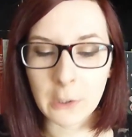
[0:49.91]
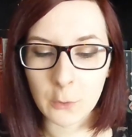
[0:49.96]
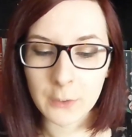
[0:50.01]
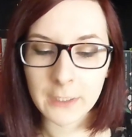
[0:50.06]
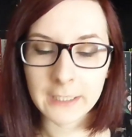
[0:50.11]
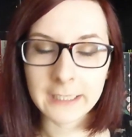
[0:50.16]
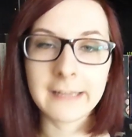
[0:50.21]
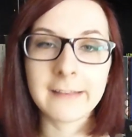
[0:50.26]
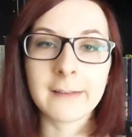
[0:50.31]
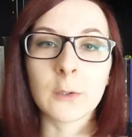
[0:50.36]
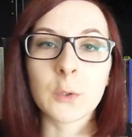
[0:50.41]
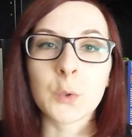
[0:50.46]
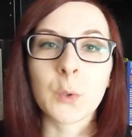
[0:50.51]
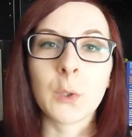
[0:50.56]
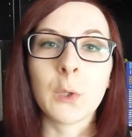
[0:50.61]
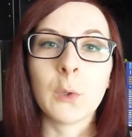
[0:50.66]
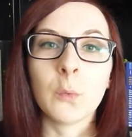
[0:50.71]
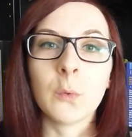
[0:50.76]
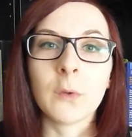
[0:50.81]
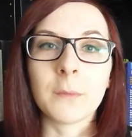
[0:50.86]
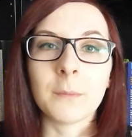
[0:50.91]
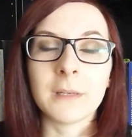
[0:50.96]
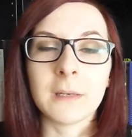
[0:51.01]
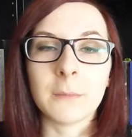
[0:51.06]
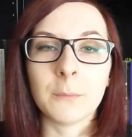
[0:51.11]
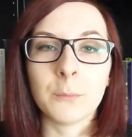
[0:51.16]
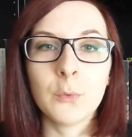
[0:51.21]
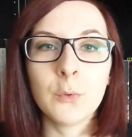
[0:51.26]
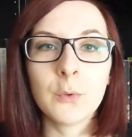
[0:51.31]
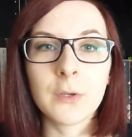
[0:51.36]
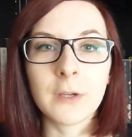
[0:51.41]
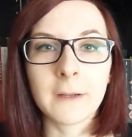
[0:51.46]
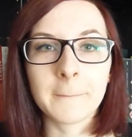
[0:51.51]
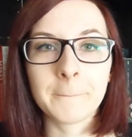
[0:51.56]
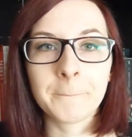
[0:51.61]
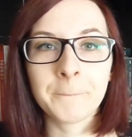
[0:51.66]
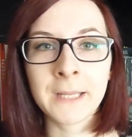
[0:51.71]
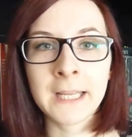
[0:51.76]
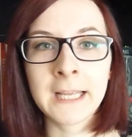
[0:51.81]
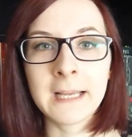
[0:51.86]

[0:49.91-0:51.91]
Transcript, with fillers: Und dann geht es auch schon los mit den Büchern.